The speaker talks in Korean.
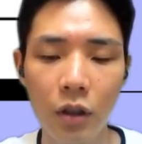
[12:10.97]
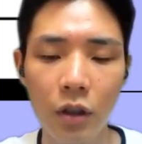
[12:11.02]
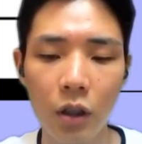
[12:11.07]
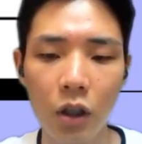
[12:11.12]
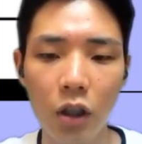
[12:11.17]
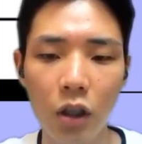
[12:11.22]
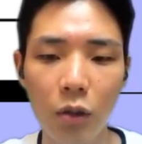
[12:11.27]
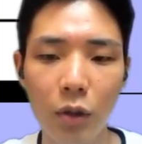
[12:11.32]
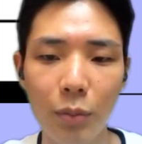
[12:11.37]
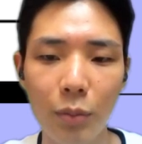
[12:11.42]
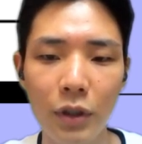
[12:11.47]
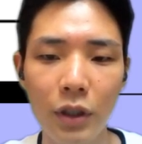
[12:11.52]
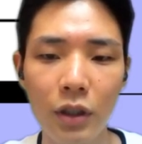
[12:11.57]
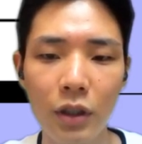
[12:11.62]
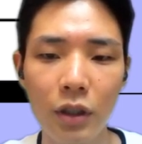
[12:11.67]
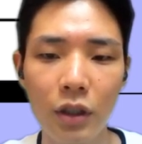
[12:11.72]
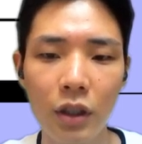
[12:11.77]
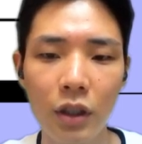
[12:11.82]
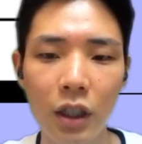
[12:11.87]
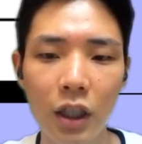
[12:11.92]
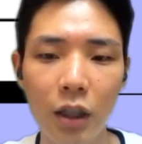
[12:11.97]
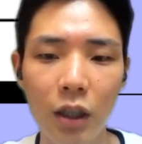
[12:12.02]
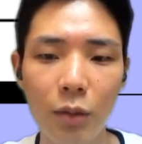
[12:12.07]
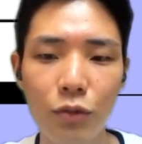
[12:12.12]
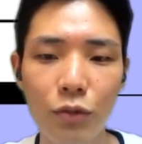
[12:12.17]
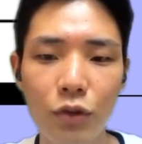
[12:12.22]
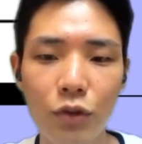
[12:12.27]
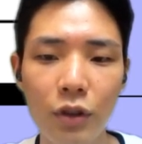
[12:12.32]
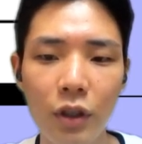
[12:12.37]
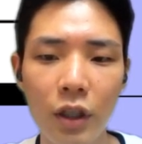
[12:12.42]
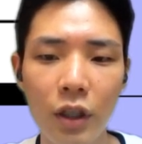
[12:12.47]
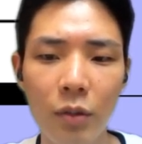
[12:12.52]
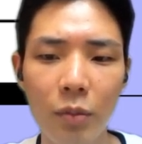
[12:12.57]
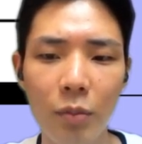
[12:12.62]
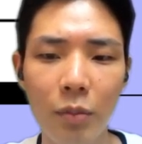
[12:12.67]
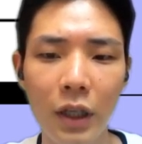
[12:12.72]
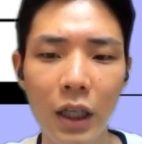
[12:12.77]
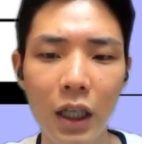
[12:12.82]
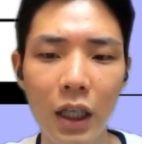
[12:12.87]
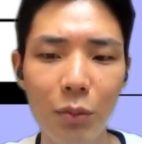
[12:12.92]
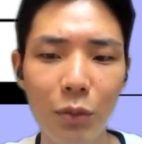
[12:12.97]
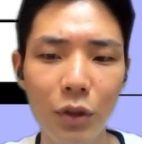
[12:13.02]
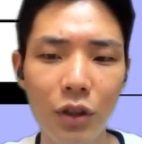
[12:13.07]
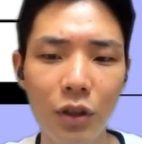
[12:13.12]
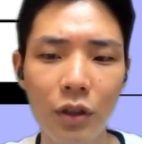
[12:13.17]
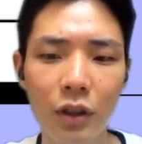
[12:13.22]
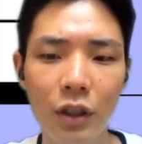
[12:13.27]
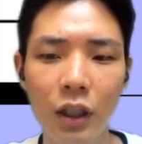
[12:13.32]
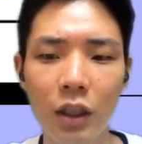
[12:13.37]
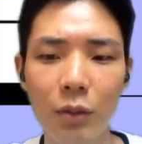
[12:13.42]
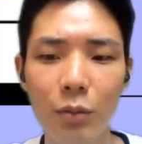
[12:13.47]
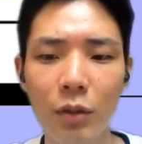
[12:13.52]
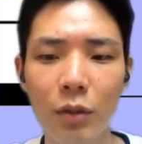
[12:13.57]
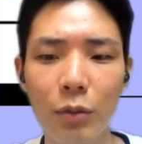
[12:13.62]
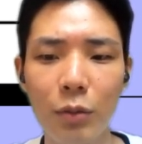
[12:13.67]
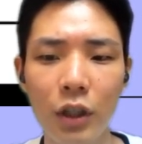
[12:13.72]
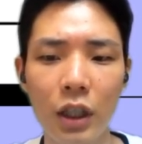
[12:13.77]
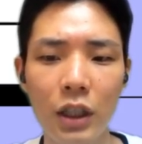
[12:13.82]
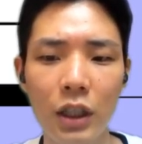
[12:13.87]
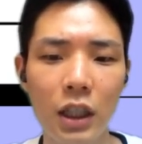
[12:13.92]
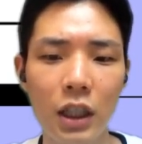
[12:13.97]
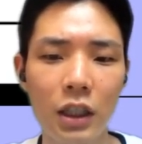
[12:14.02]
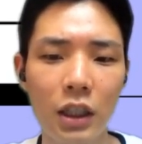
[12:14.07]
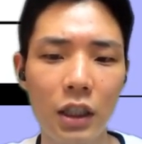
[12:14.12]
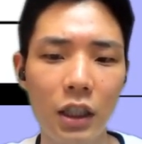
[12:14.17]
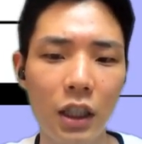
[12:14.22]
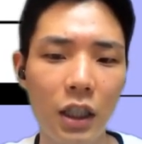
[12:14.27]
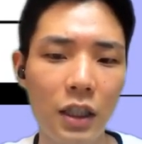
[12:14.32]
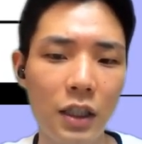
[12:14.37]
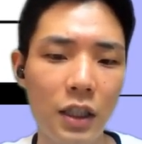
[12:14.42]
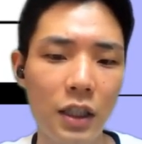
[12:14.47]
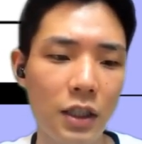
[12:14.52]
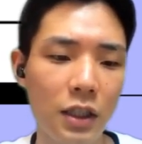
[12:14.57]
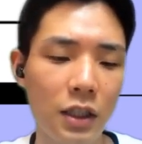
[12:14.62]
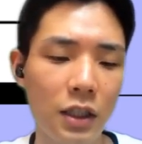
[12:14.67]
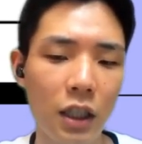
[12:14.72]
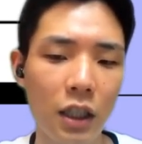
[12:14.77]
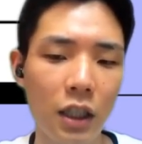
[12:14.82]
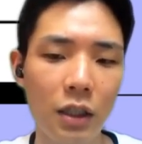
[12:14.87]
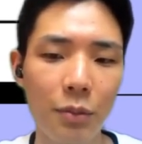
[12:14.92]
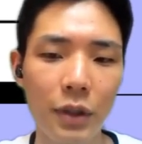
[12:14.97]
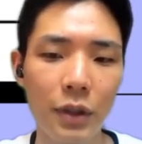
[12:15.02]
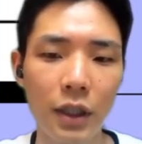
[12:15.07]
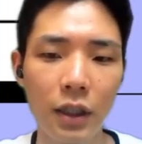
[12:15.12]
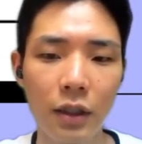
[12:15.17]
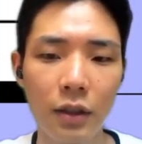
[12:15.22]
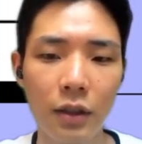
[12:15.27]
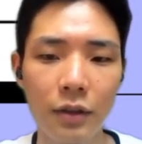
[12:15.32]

언더버 P는 함수의 파라미터 타입이 변하지 않는다는 사실을 알립니다.